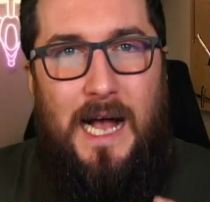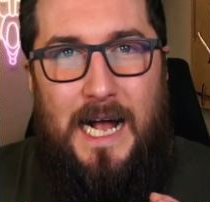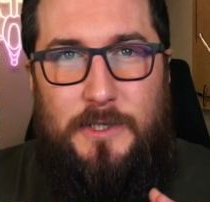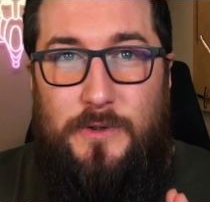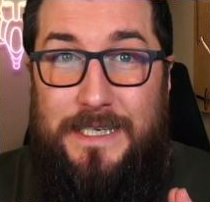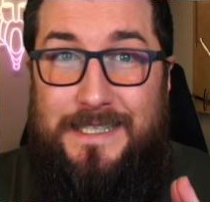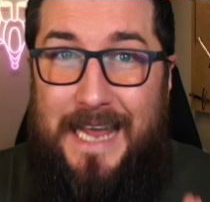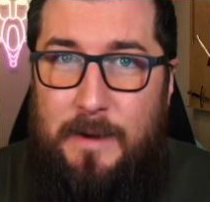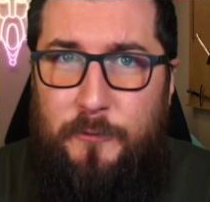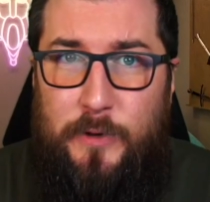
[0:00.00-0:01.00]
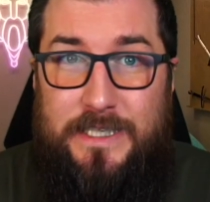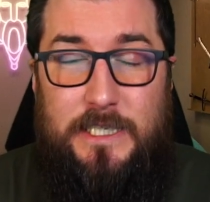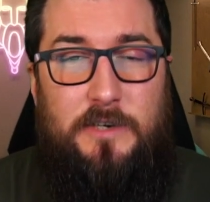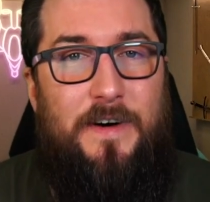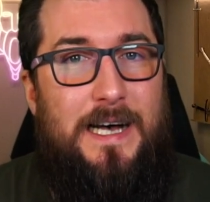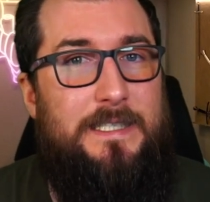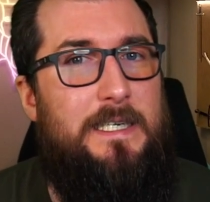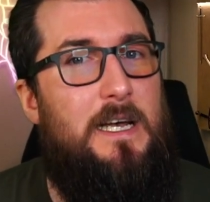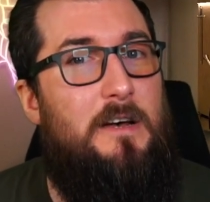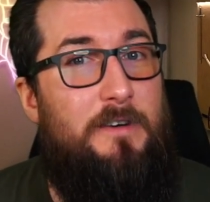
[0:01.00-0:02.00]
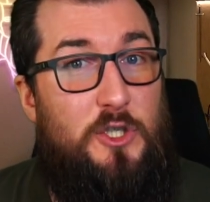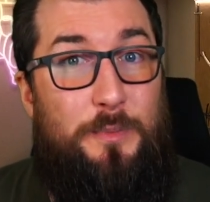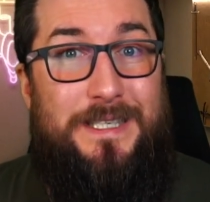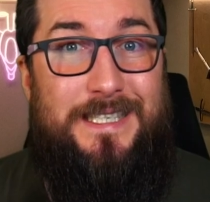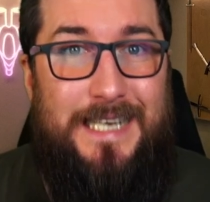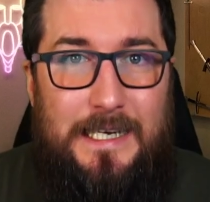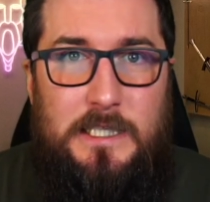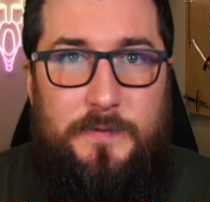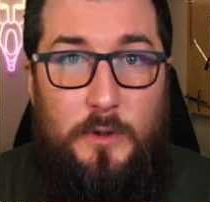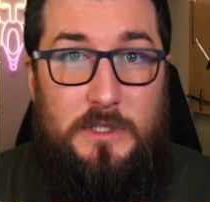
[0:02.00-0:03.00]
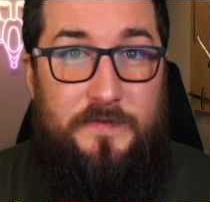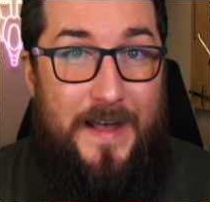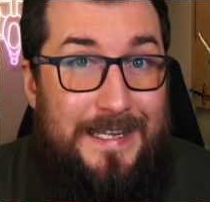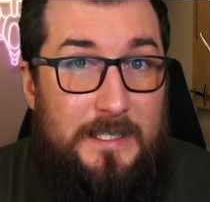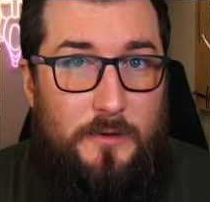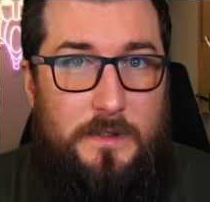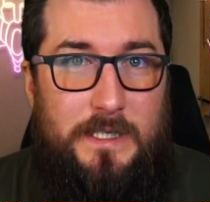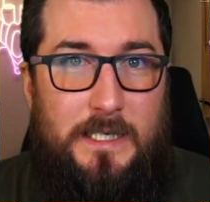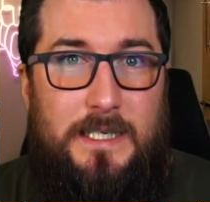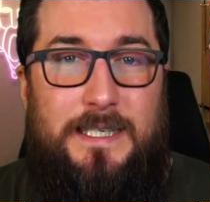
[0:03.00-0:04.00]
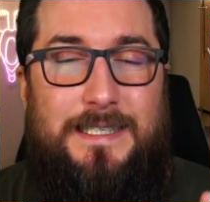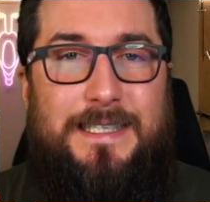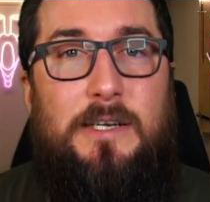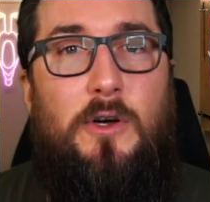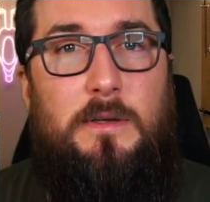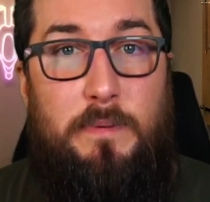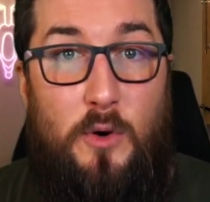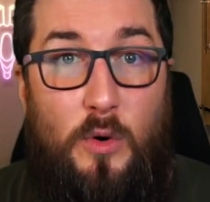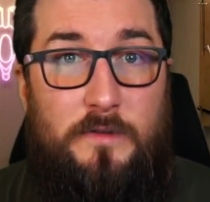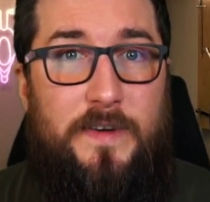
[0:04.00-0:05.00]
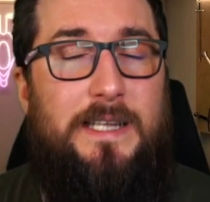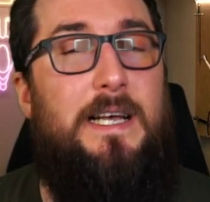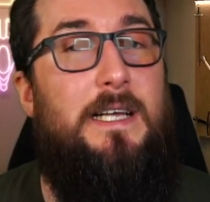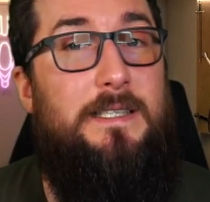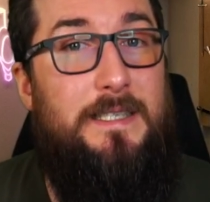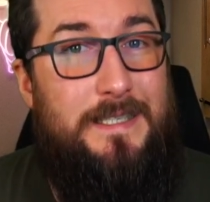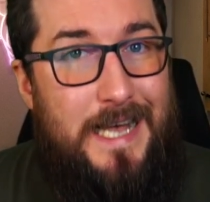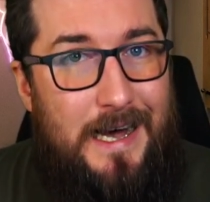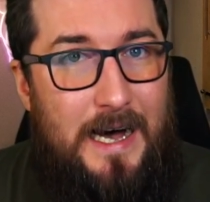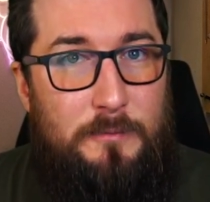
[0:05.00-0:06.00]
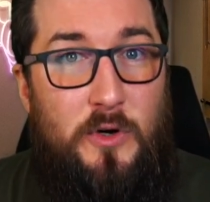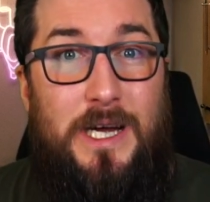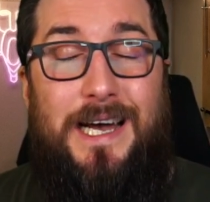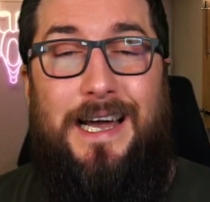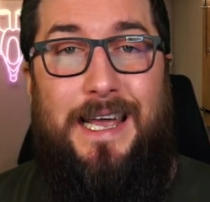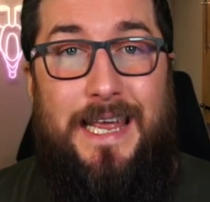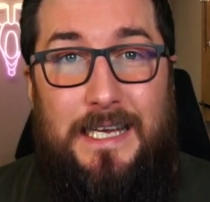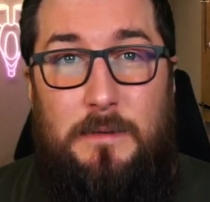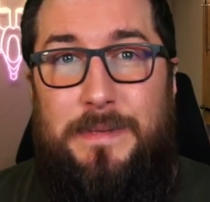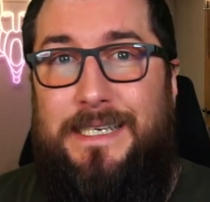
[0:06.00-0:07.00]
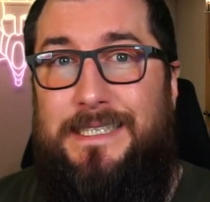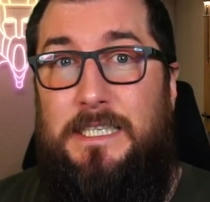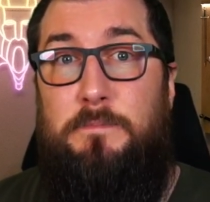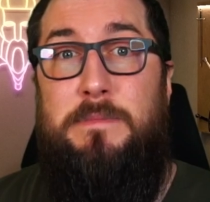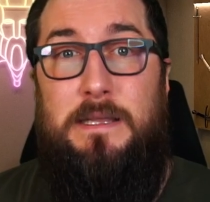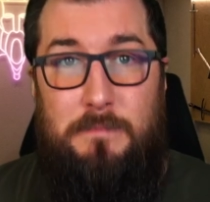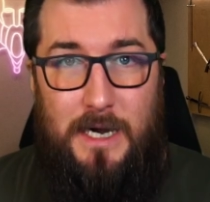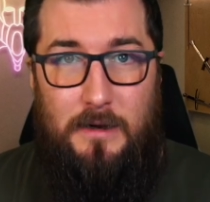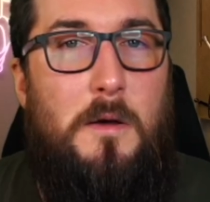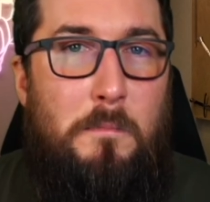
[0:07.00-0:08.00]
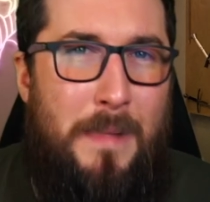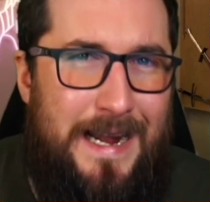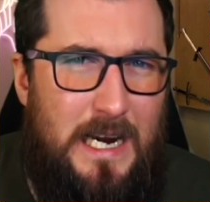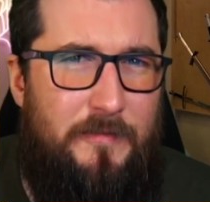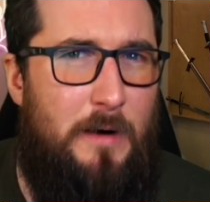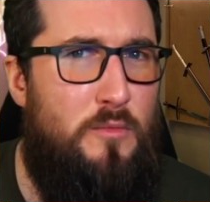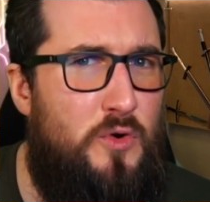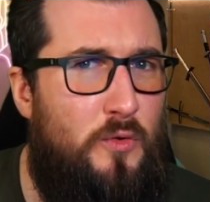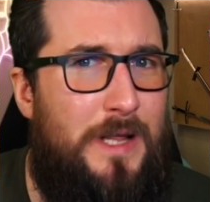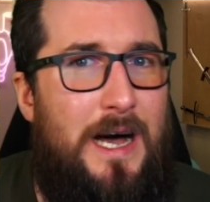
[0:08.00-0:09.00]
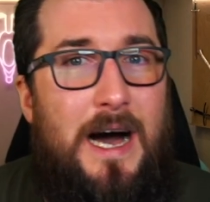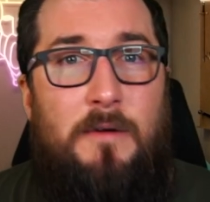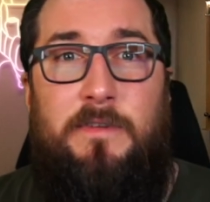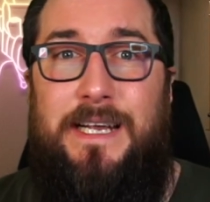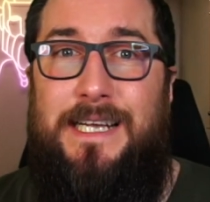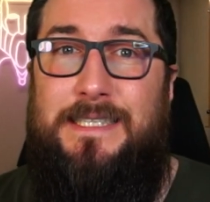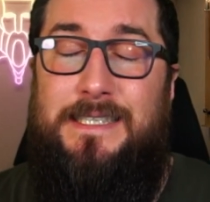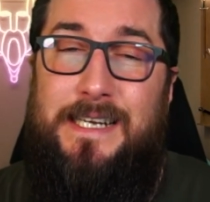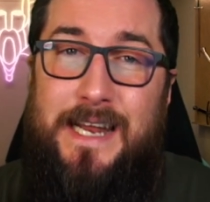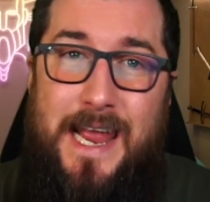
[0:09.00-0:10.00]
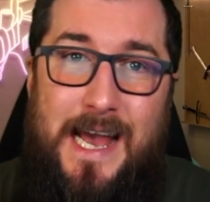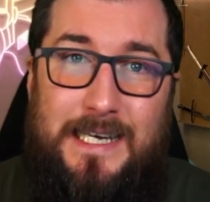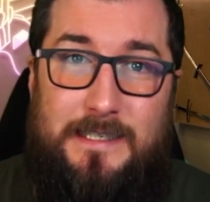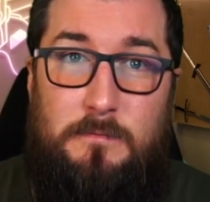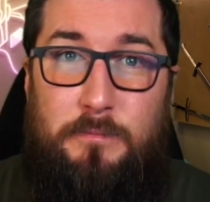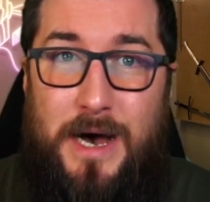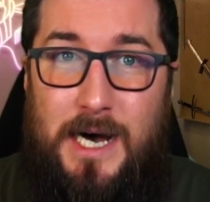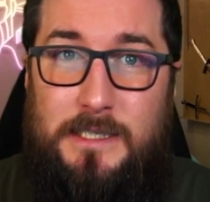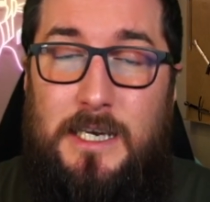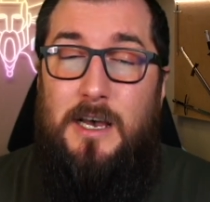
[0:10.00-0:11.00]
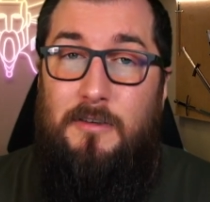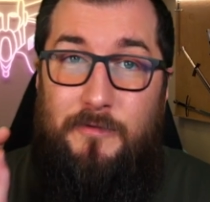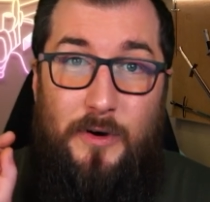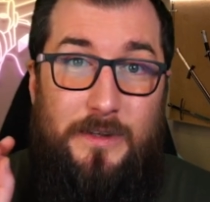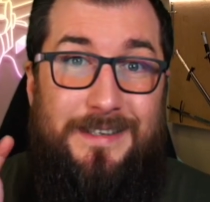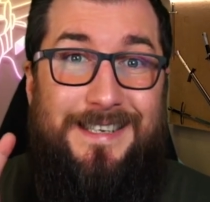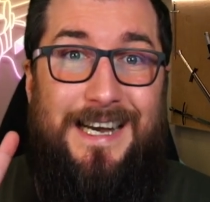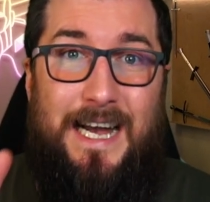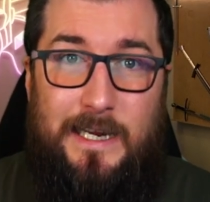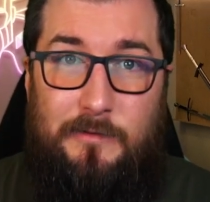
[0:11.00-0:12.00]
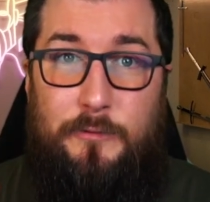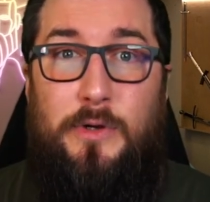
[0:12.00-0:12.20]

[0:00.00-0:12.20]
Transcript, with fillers: also dass Game Freak sich quasi was Spezielles für uns Fans ausgedacht hat, dass die Leute belohnt werden, die die Terra-Abenteuer regelmäßig mitmachen. Meiner Vermutung nach haben wir jetzt den ersten Part von dreien für